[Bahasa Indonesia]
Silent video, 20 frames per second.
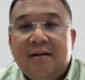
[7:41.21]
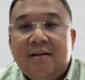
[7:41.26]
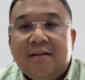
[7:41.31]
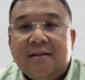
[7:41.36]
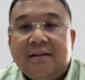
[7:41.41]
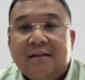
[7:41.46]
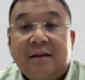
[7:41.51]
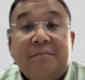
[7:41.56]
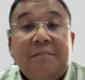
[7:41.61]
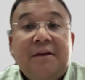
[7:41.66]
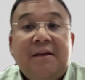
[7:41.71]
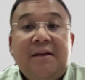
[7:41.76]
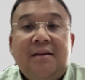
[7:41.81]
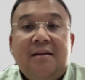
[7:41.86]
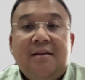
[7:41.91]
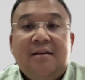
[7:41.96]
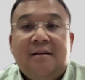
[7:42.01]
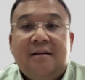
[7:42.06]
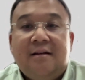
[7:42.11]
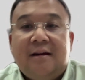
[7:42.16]
Tetapi
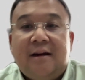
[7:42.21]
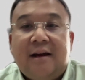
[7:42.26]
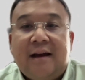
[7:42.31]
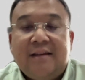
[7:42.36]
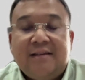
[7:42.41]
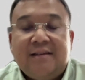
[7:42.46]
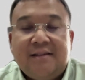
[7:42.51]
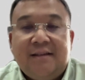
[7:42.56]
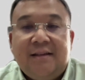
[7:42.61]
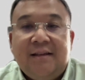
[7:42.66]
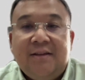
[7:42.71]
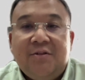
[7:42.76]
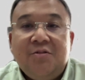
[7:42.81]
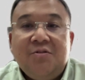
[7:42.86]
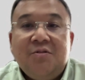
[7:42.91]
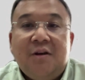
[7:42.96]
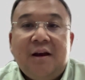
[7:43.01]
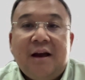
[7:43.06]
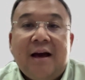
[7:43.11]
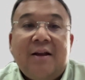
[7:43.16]
uh, hasil itu
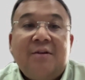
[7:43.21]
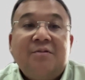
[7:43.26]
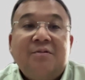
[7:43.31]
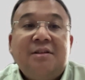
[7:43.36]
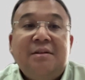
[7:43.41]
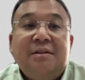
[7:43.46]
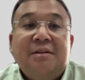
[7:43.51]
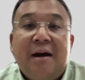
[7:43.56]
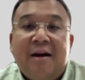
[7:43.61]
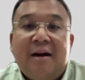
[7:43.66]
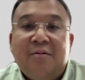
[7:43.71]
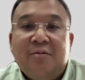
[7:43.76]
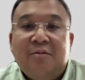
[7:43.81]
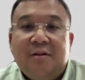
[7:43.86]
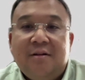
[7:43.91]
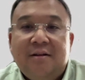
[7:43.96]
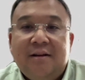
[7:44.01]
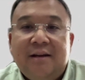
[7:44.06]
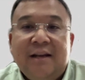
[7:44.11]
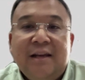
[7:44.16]
juga harus
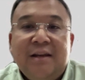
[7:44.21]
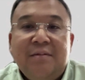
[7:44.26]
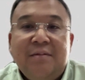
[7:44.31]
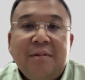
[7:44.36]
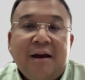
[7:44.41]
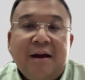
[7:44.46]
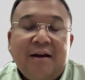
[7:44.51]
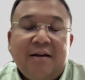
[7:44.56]
dibangun dan